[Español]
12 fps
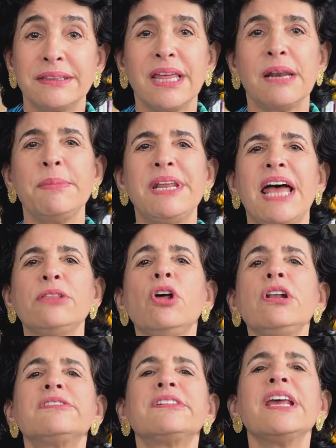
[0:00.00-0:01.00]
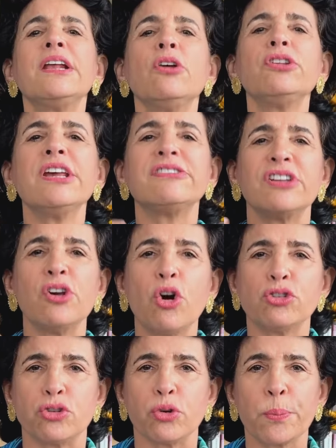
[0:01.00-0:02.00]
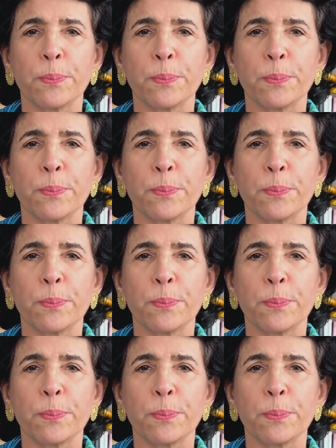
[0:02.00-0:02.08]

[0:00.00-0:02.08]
Terminando el siglo XVIII,